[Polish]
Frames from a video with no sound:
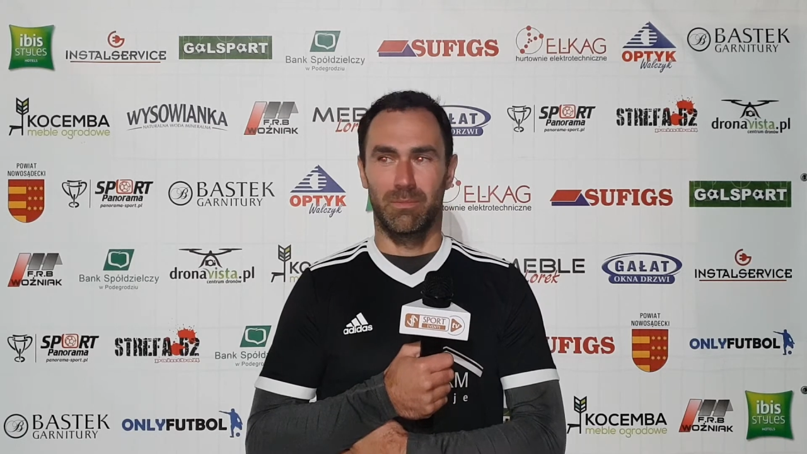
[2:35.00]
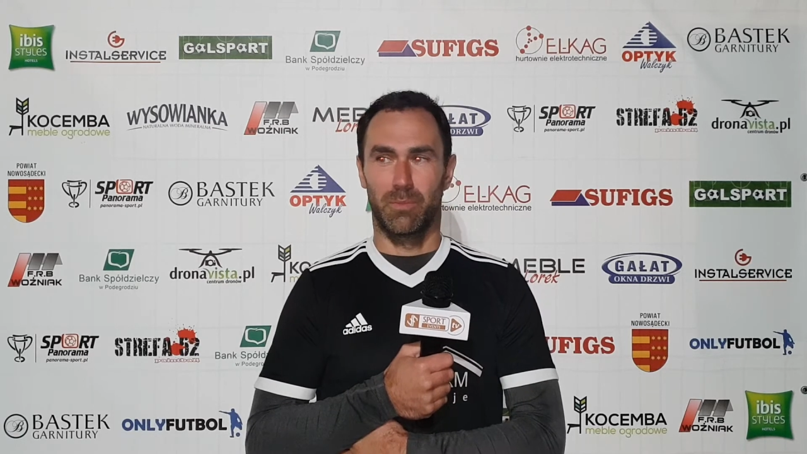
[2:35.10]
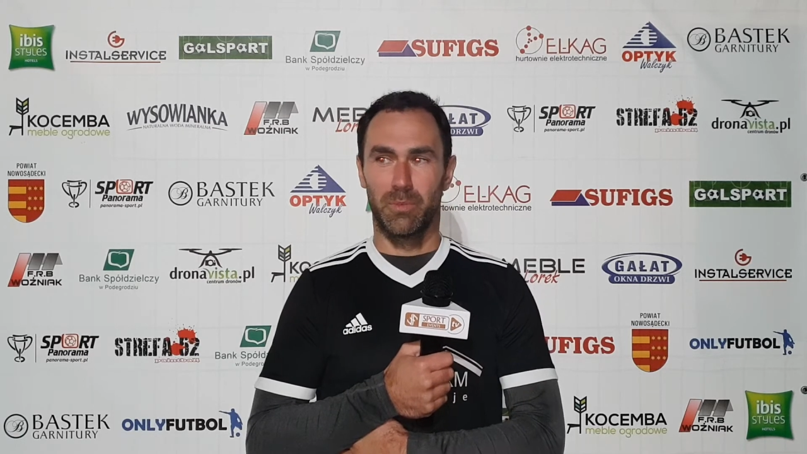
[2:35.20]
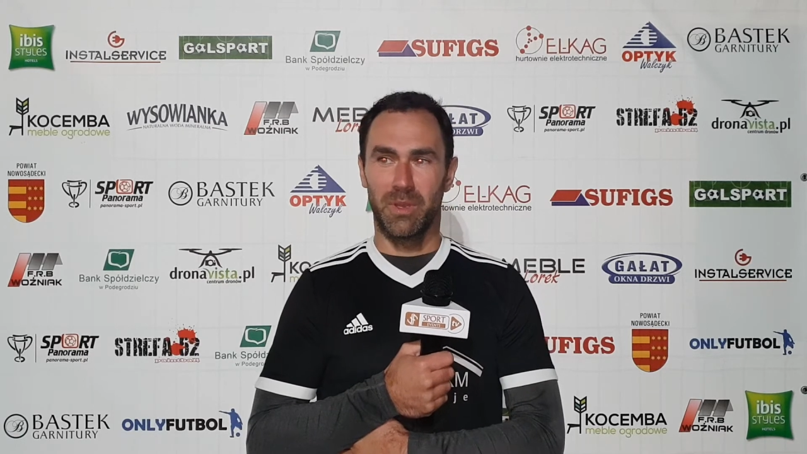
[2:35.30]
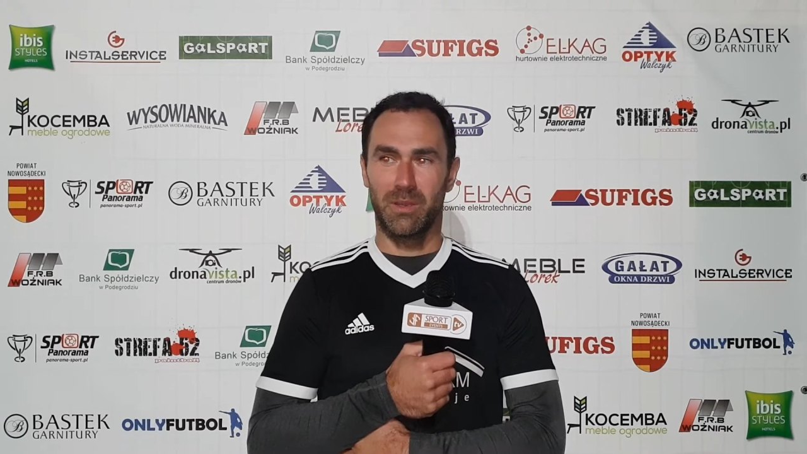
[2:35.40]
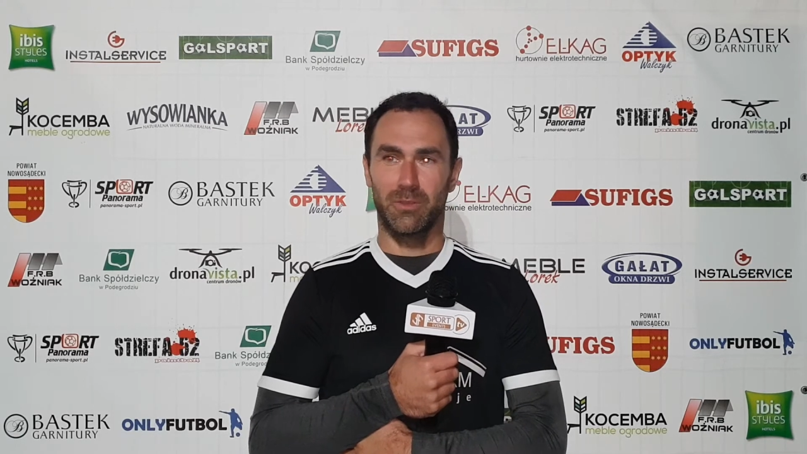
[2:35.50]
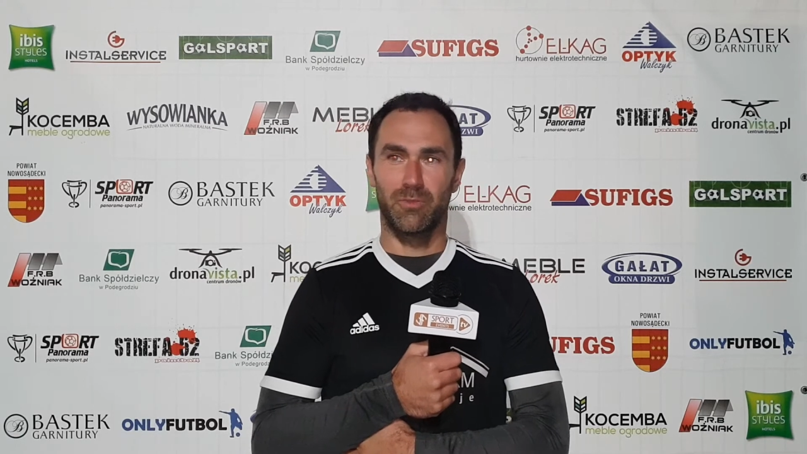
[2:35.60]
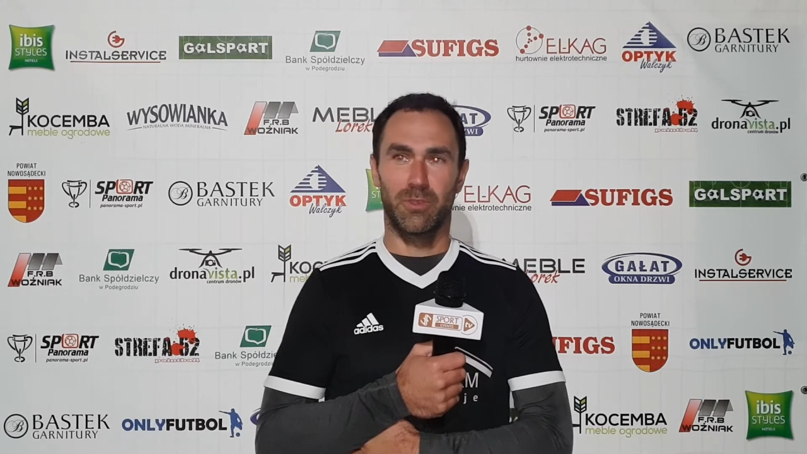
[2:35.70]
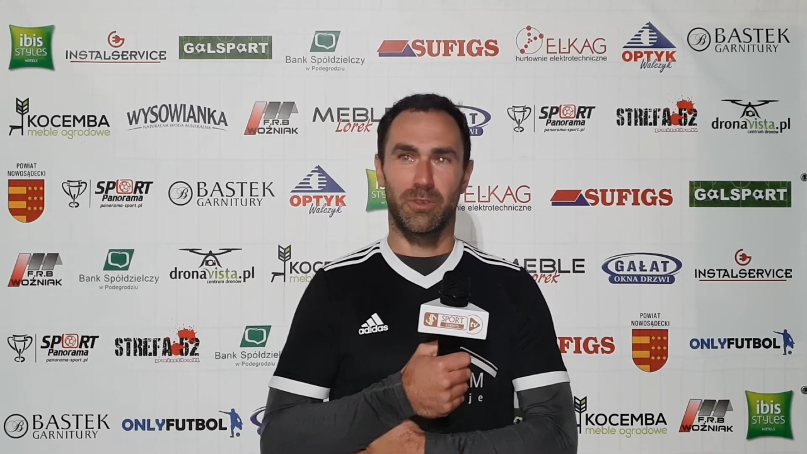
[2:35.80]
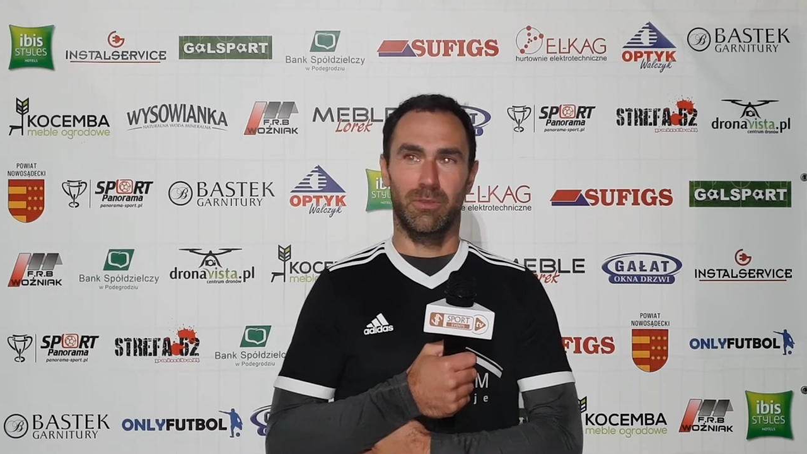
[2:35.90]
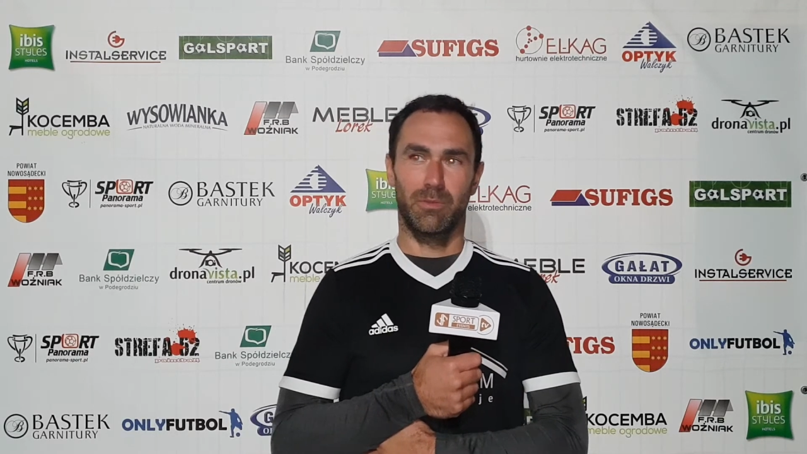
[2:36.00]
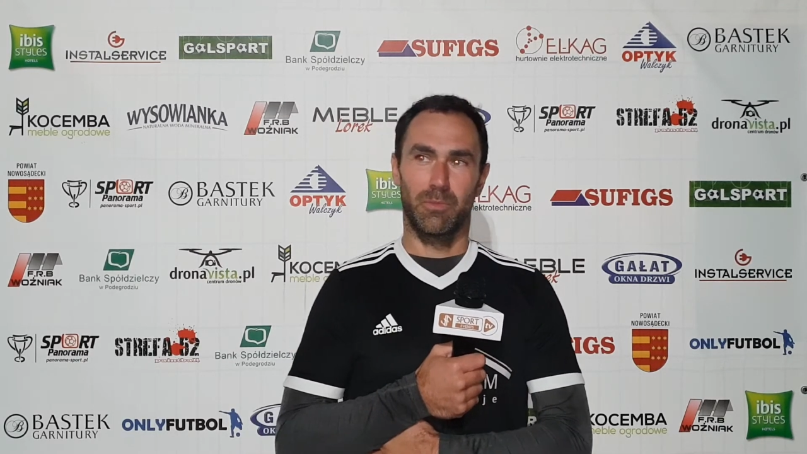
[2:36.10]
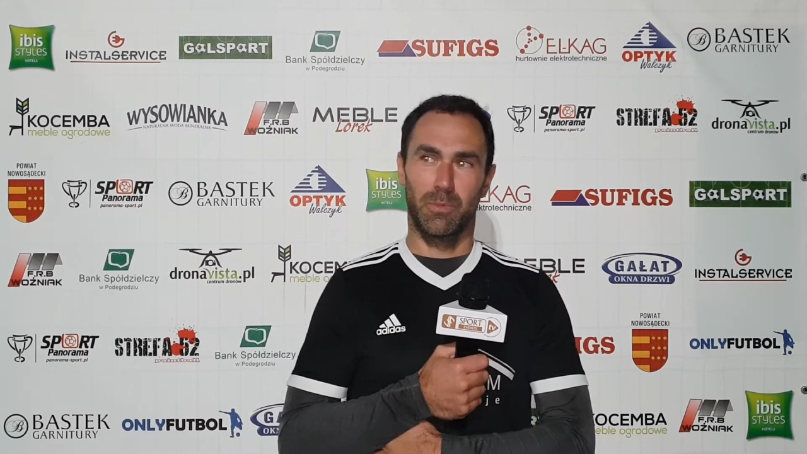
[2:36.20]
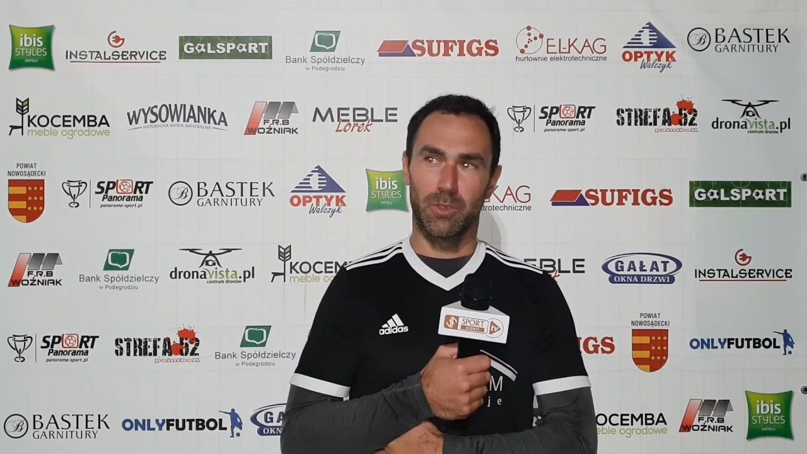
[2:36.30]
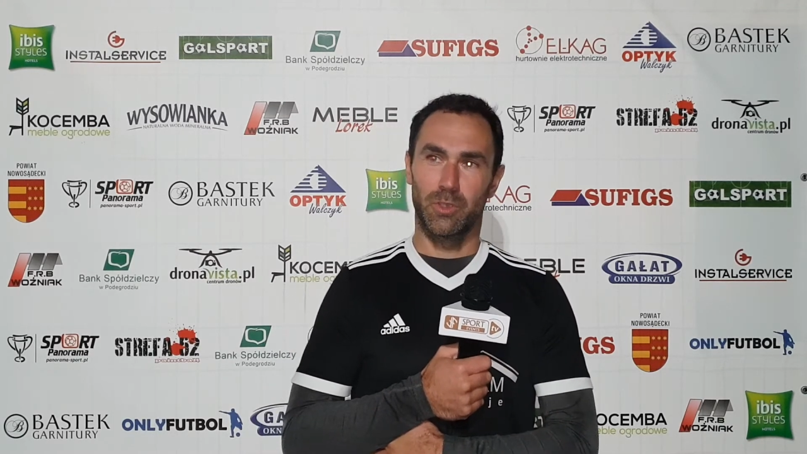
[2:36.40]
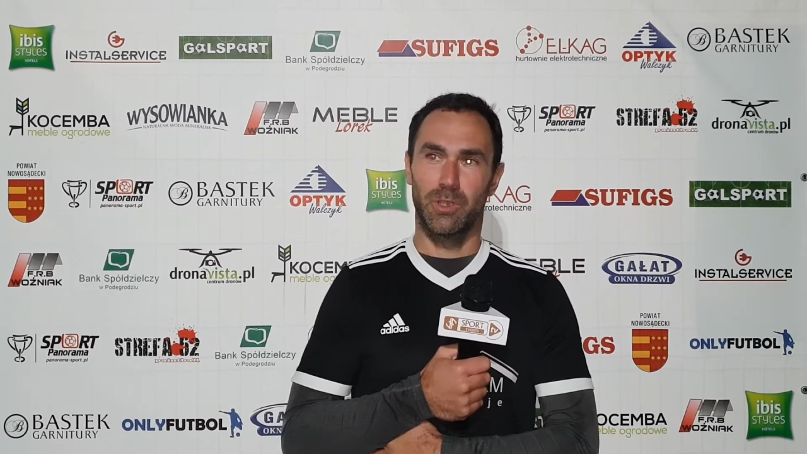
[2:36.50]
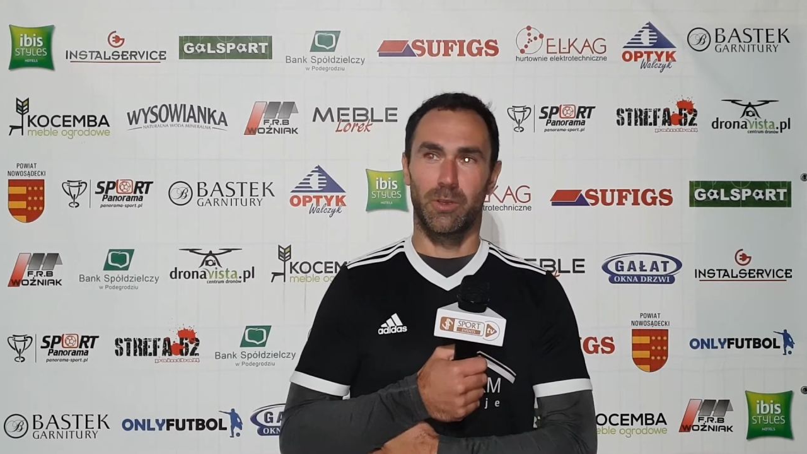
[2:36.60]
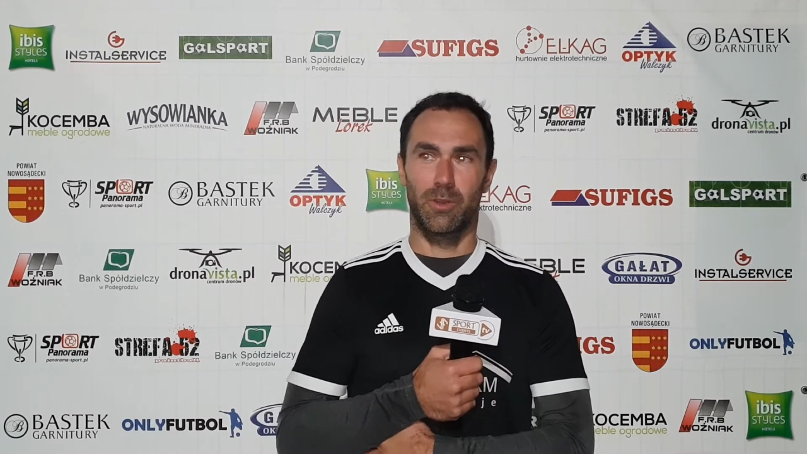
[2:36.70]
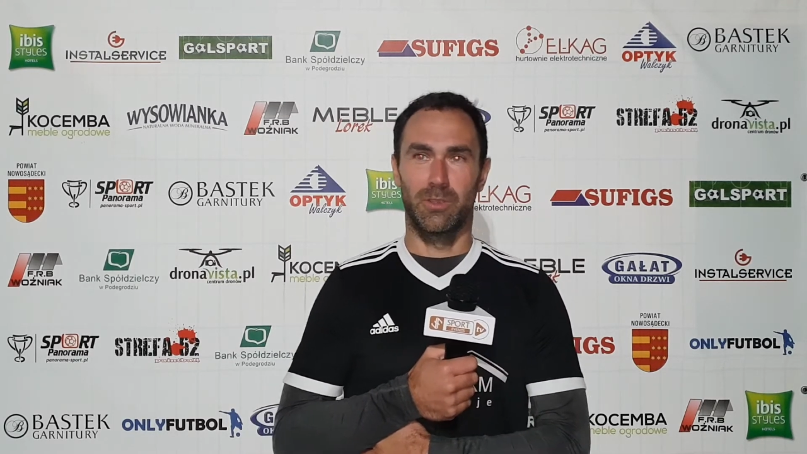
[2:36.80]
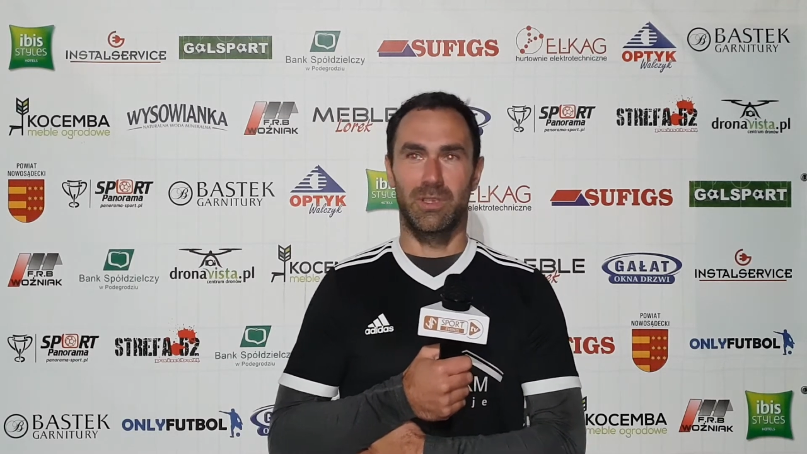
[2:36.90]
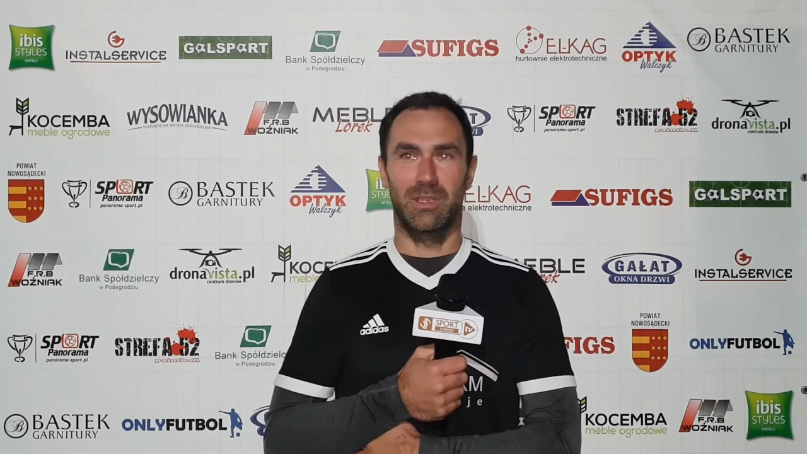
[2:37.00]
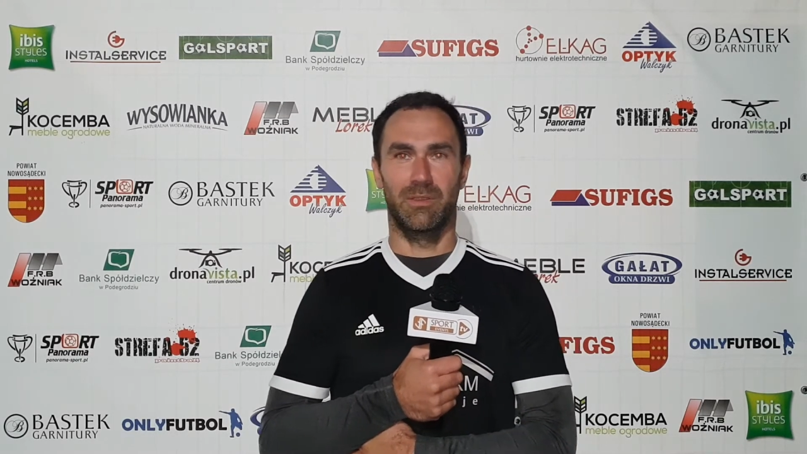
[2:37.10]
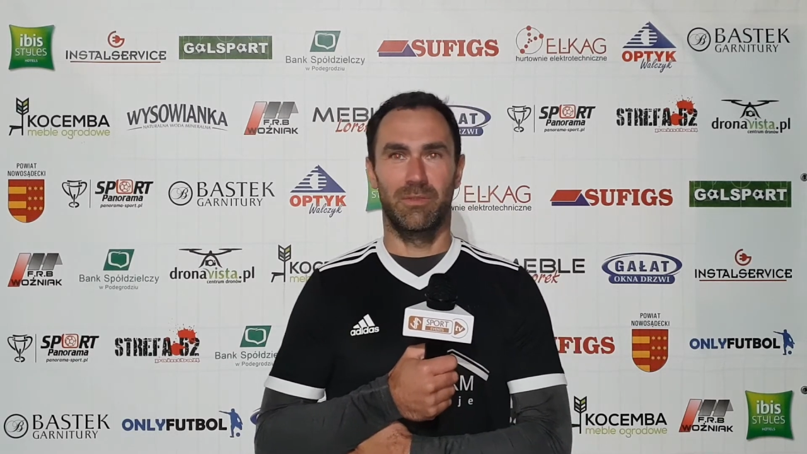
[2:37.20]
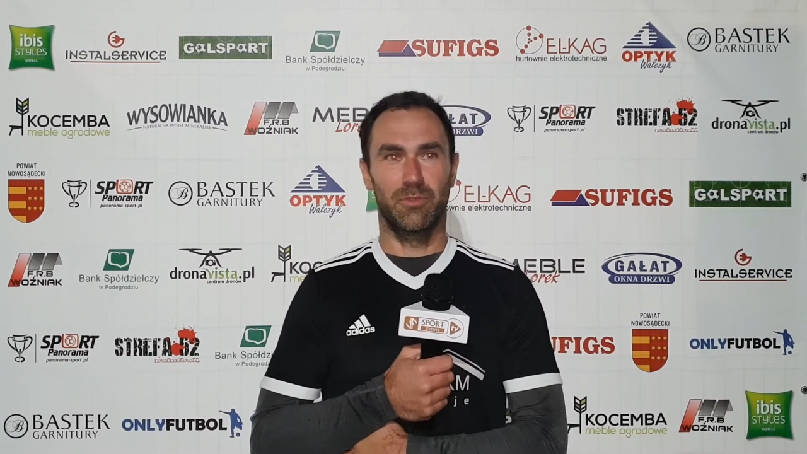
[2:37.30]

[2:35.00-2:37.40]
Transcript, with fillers: pomijając wszystko, no może nie do końca te